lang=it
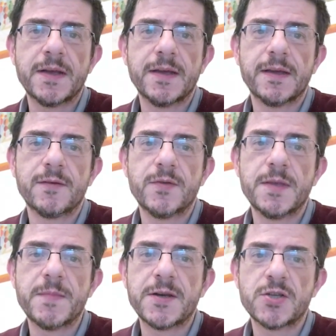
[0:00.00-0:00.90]
e
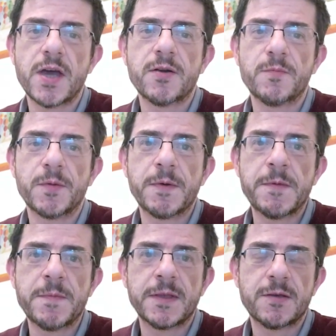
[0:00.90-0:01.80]
quindi Manjaro
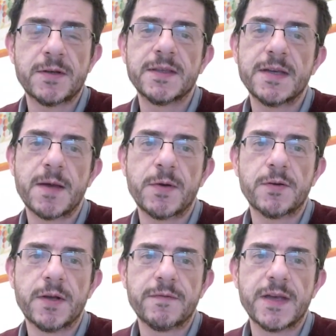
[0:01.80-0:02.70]
probabilmente è un'antica
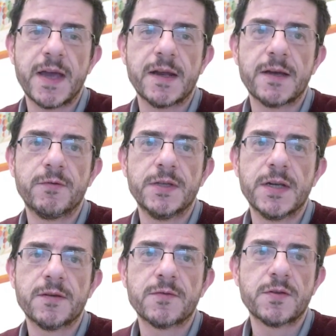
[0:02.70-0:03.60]
parola africana che vuol
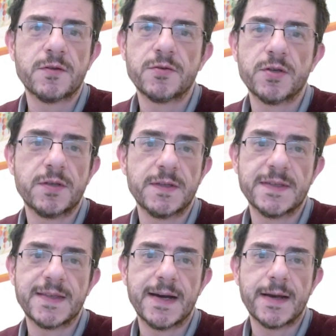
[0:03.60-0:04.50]
dire non sono riuscito ad
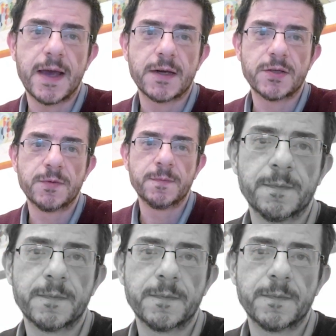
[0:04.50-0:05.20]
installare Arch.